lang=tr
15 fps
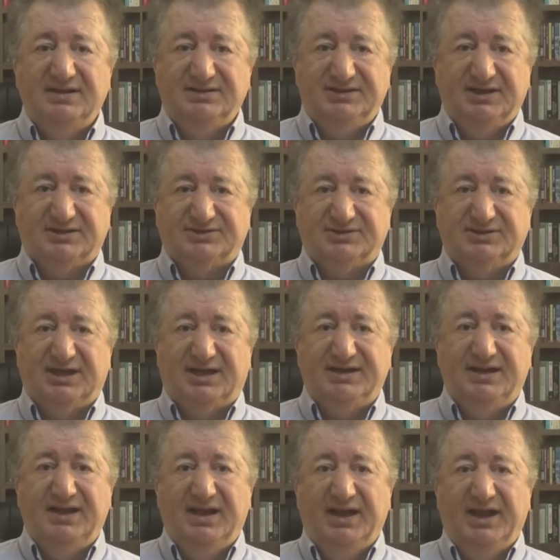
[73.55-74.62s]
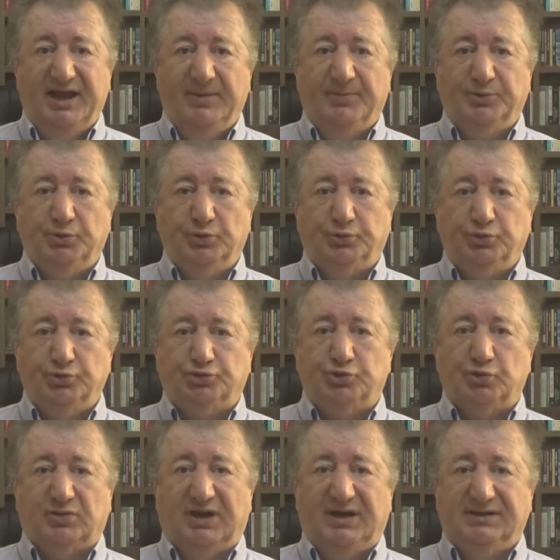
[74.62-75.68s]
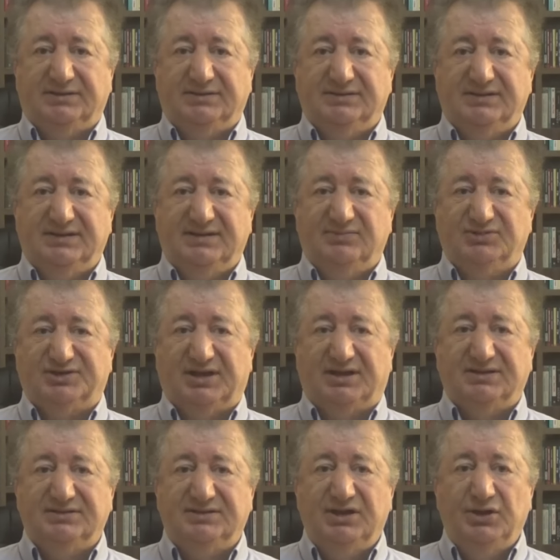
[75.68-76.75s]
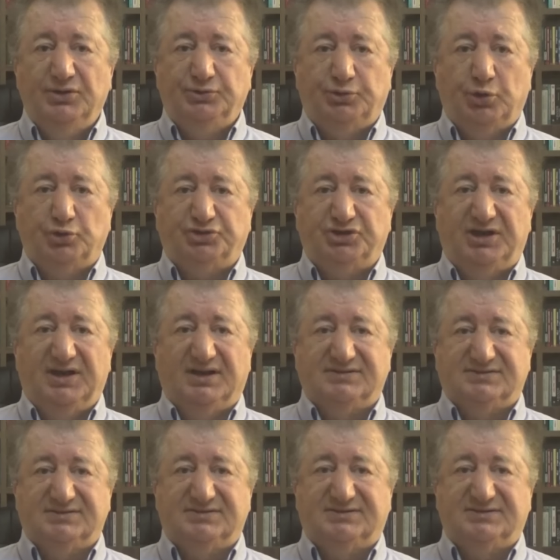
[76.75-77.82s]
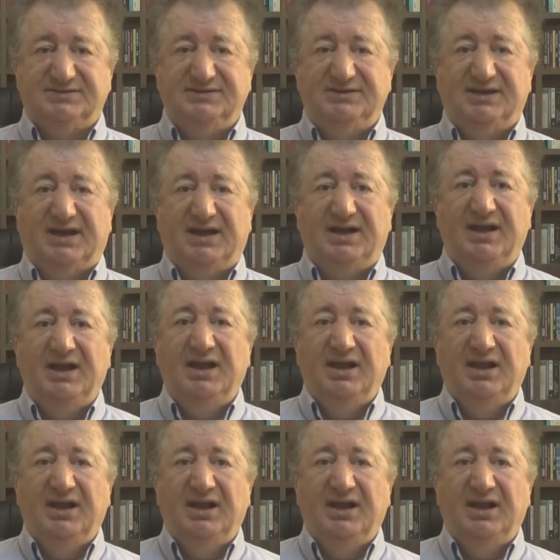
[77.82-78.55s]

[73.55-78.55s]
yazılan Ebru Küçükaydın imzalı köşe yazısıyla